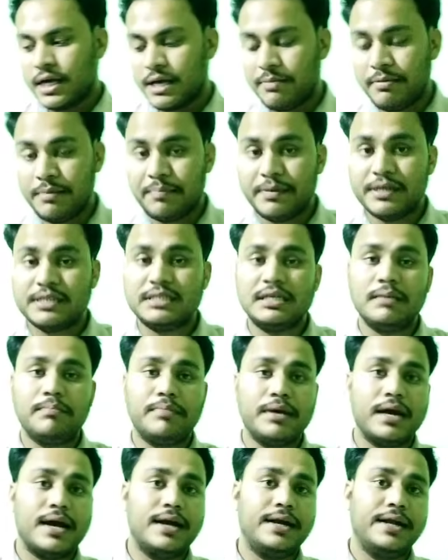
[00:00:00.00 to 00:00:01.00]
कि बी
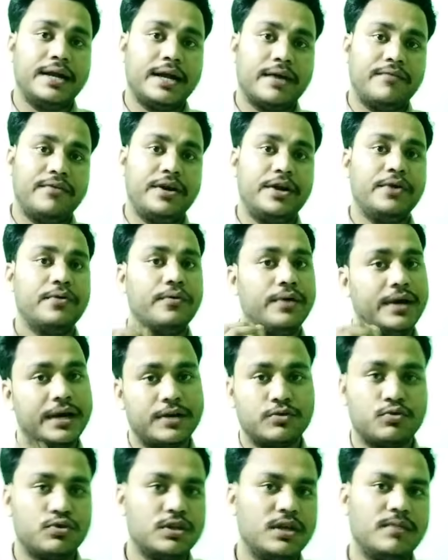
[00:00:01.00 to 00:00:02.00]
पी का वीडियो
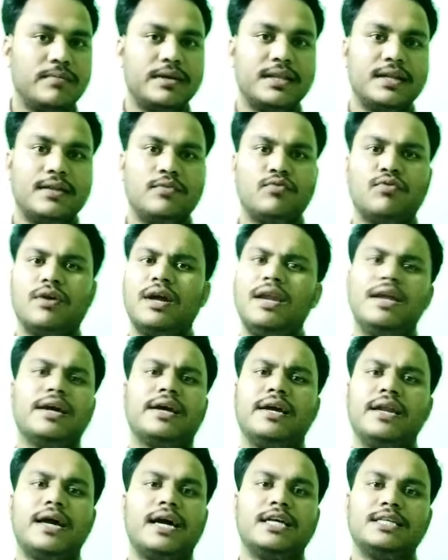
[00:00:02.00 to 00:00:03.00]
एक दो दिन में दे दूँगा
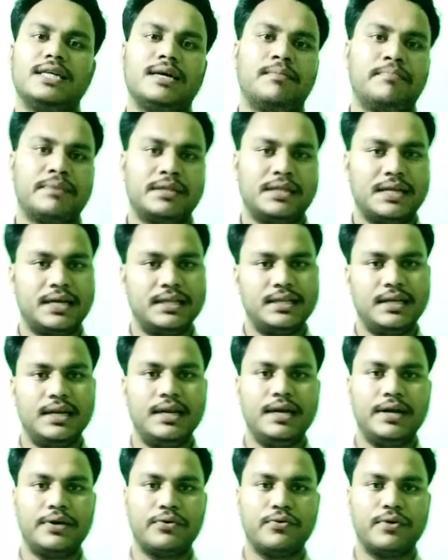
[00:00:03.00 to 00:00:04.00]
लेकिन आज यह पंद्रह
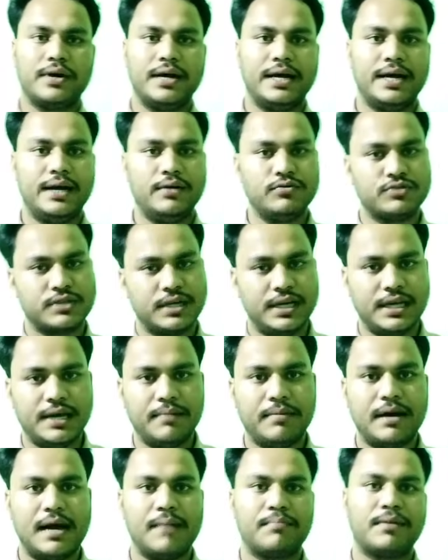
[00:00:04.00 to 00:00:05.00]
दिन लेट हो गया है उसके
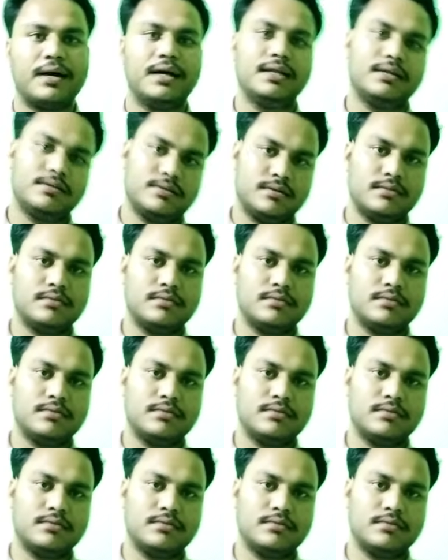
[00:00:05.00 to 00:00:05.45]
लिए मैं आपका